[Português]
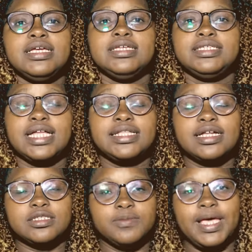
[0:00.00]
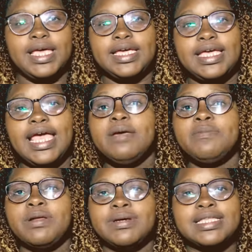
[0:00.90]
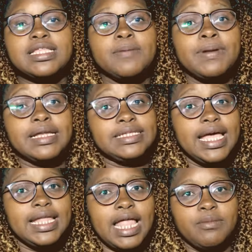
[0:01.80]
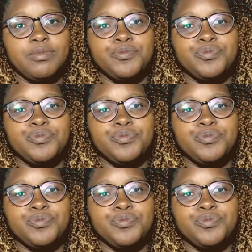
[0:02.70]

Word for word: a Standard Bank e é implementada pela Idea Lab.